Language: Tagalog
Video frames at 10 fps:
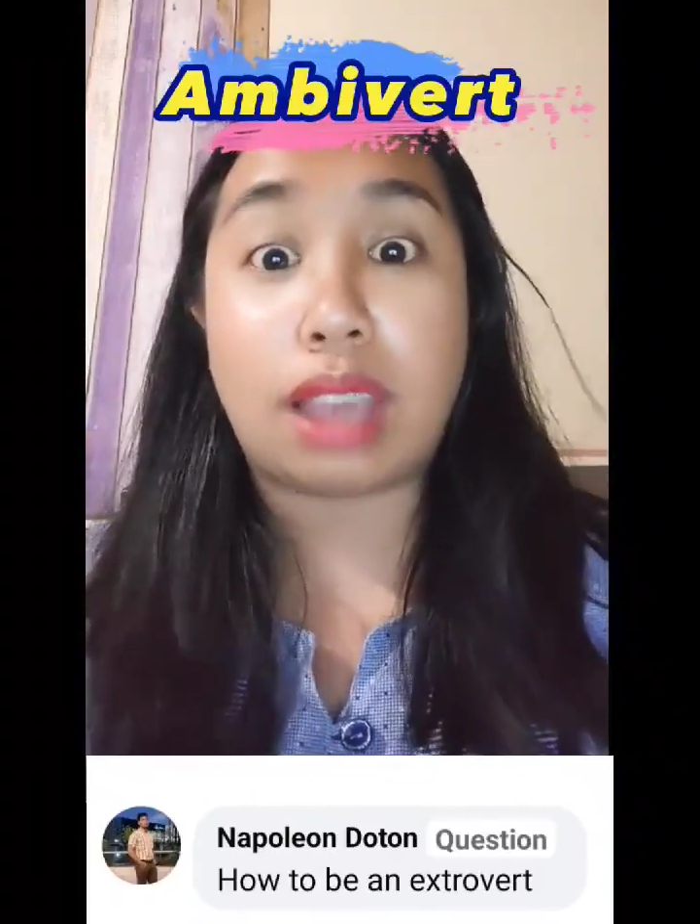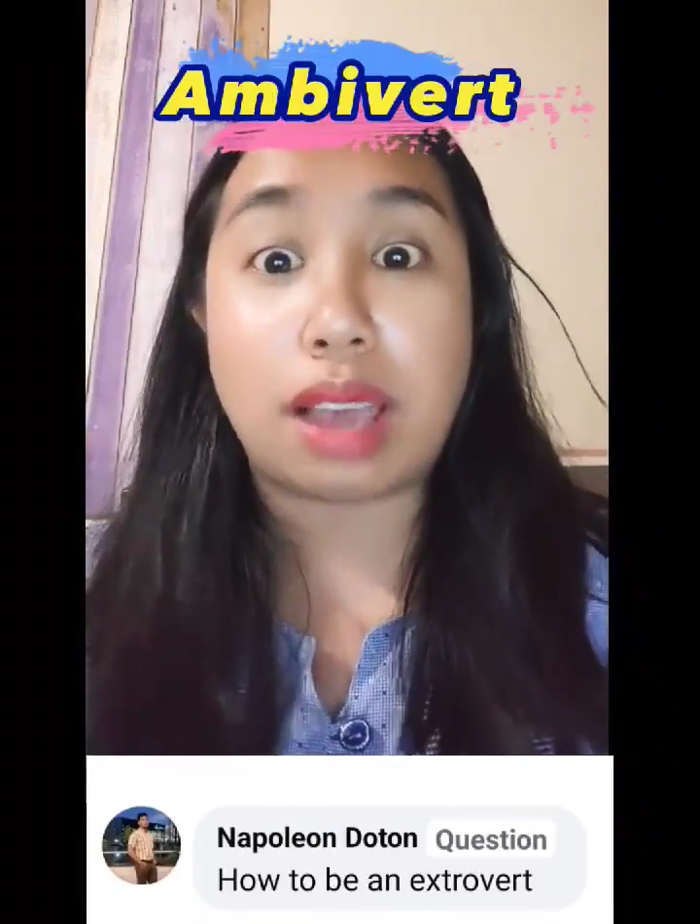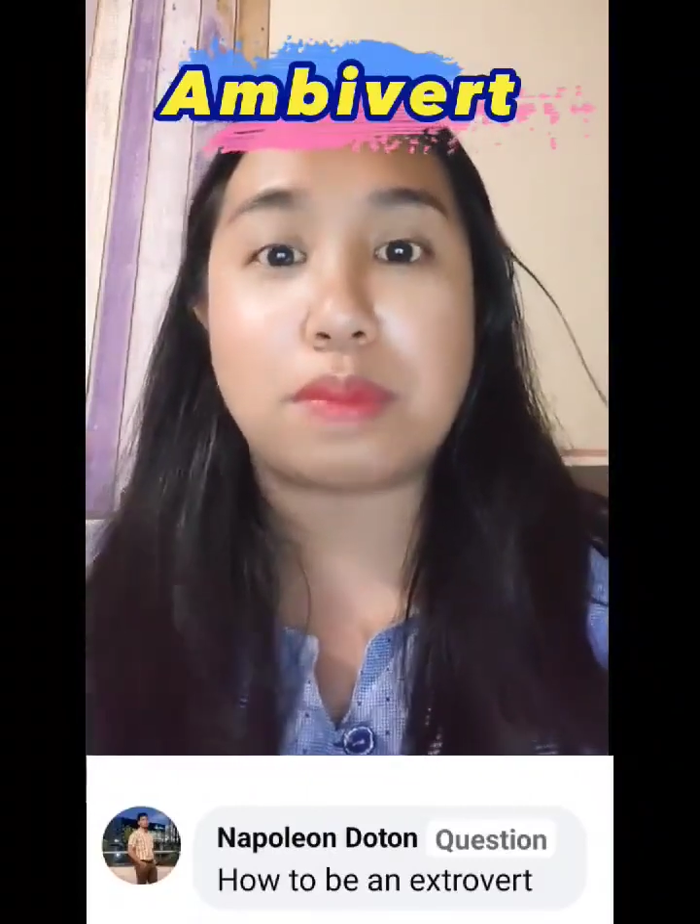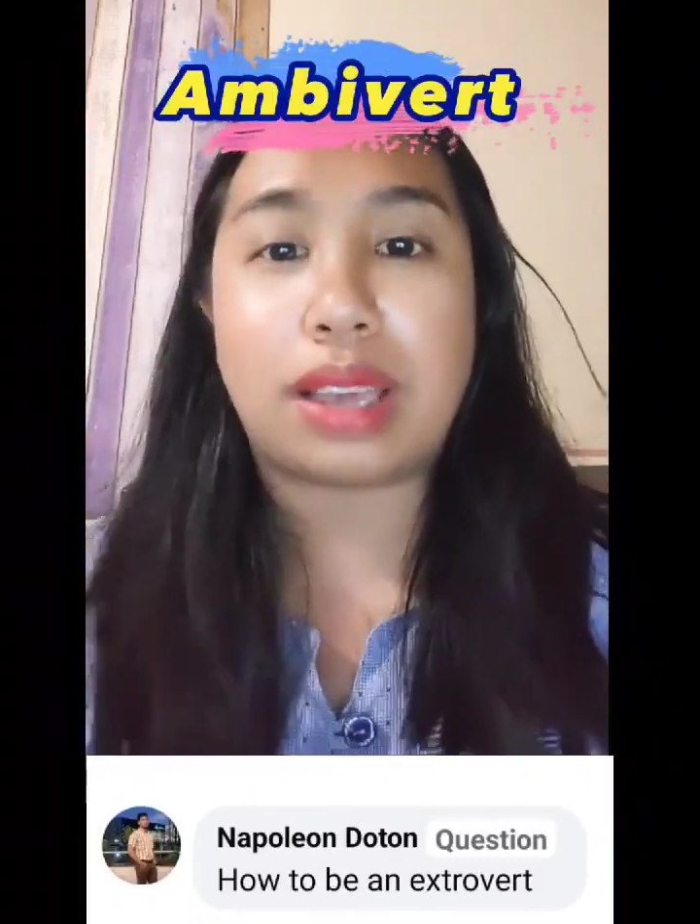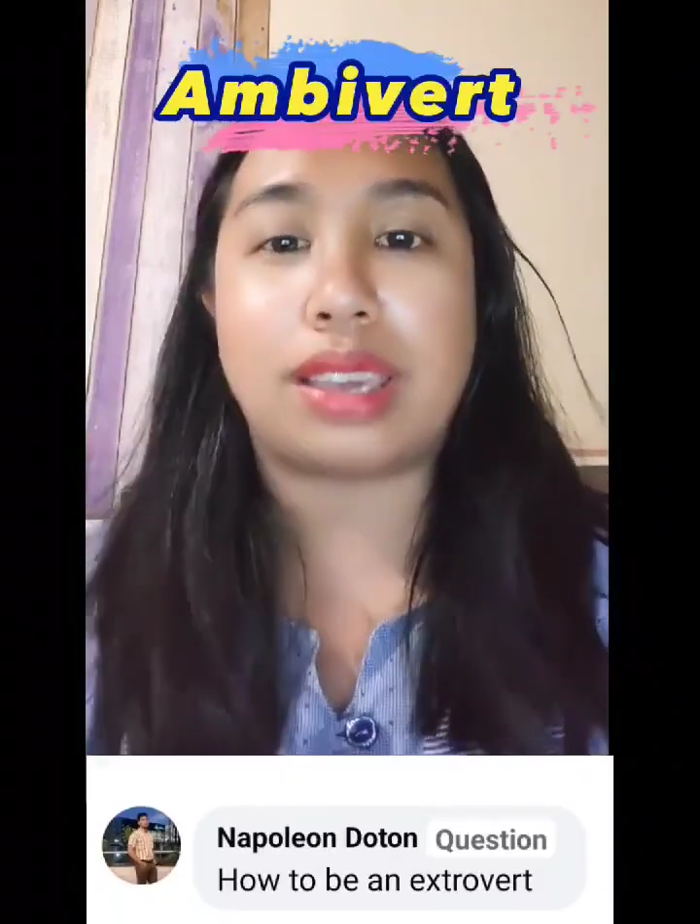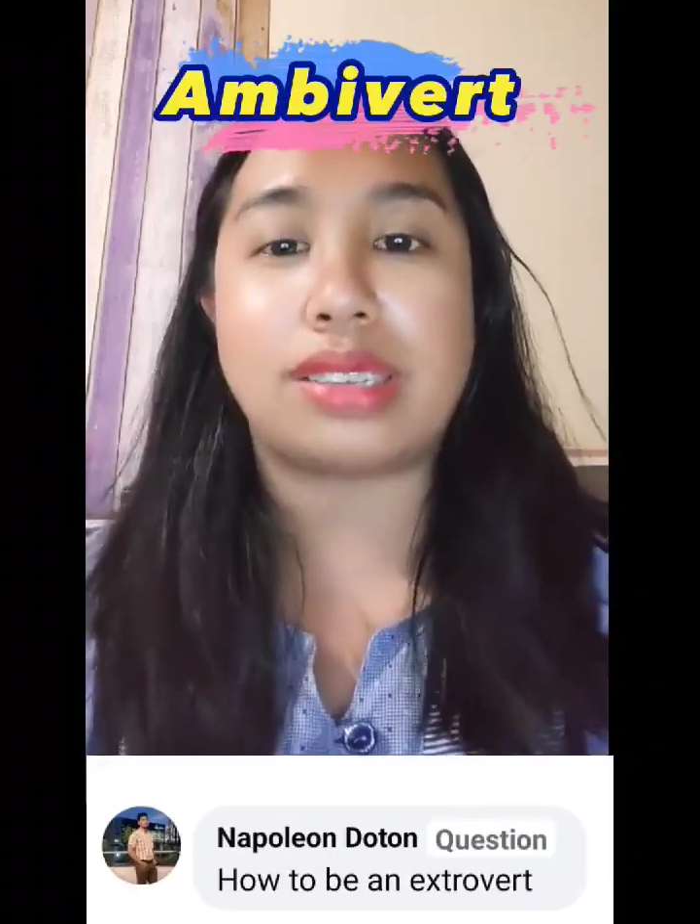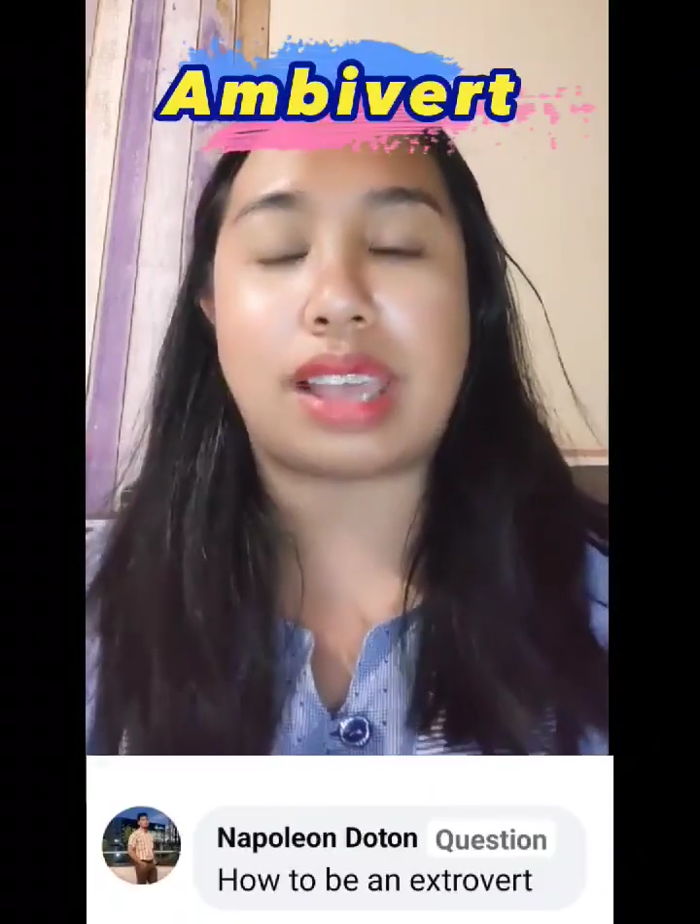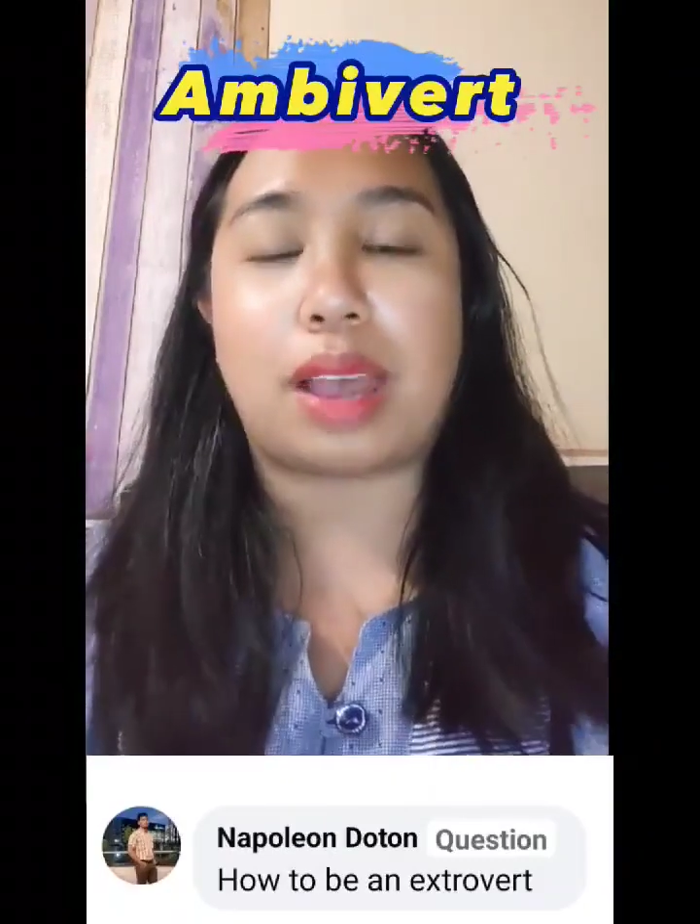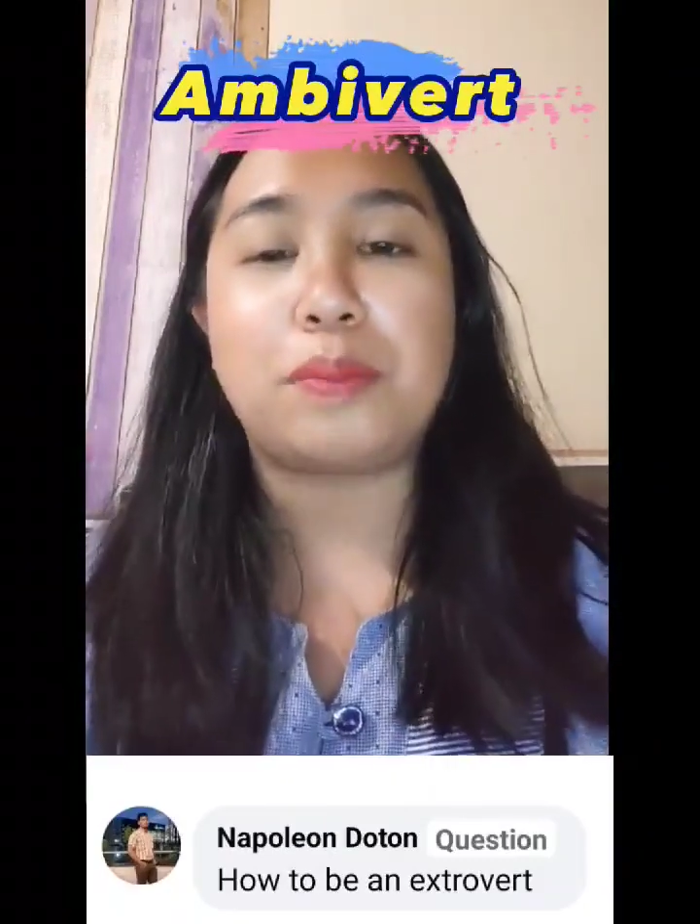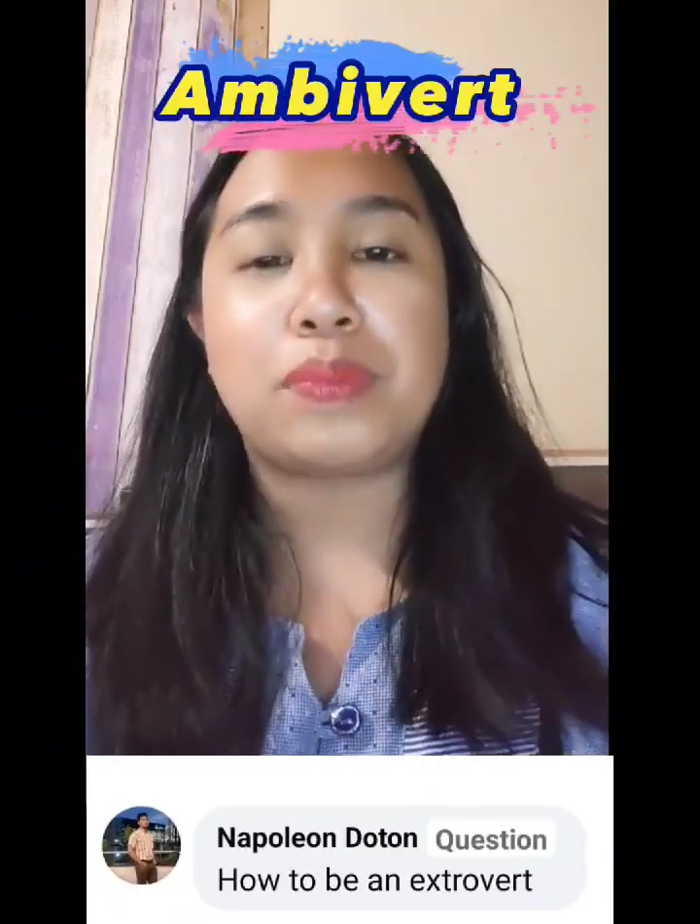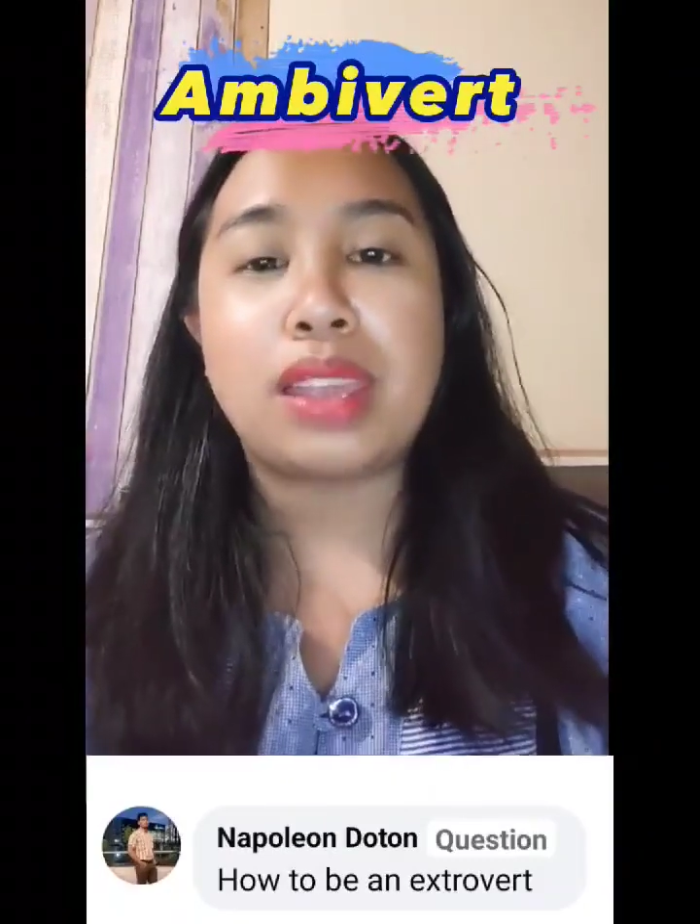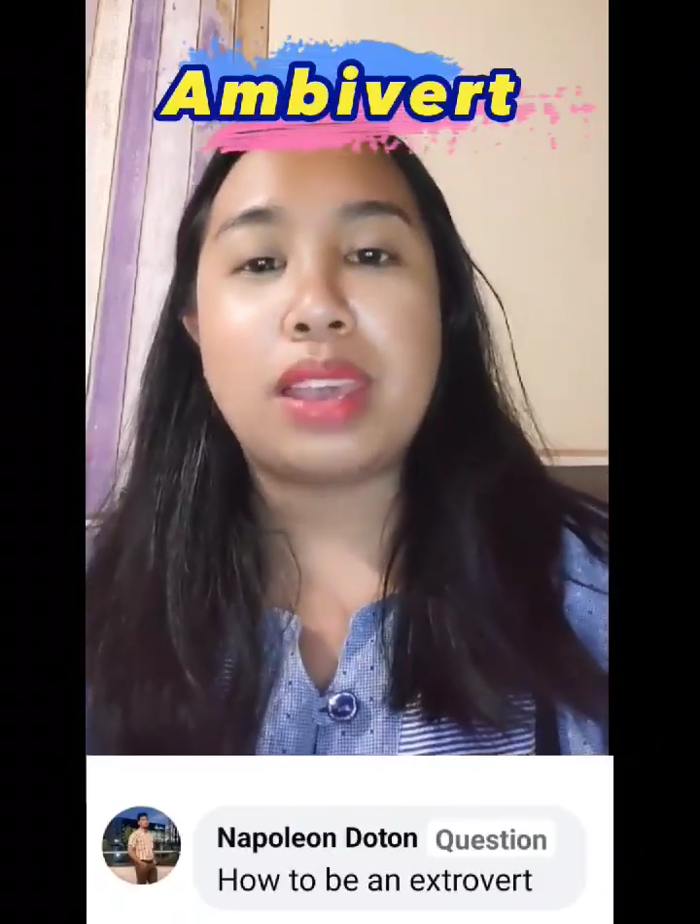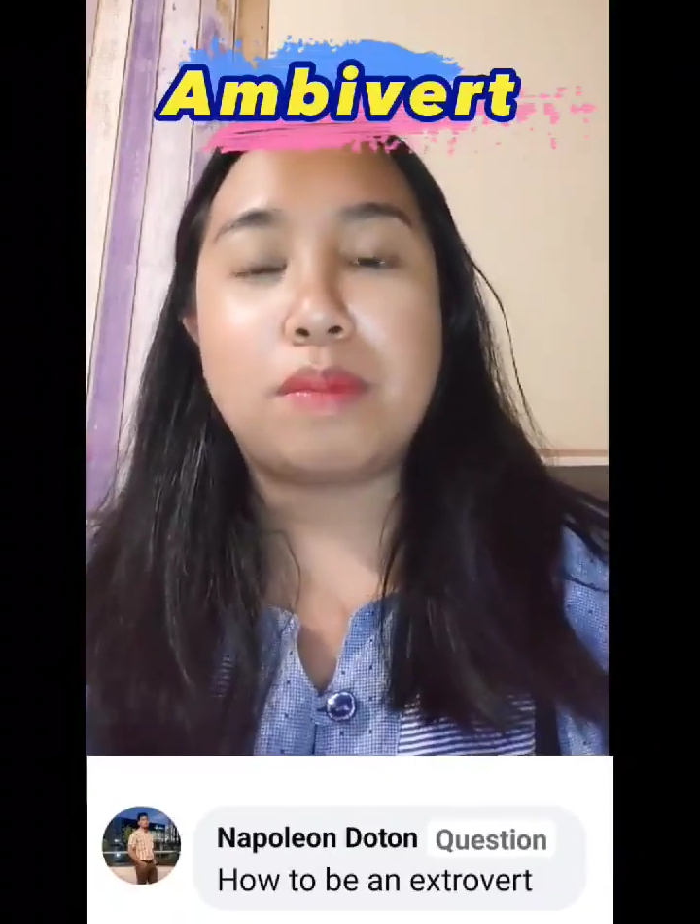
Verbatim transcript: nang mag-isa.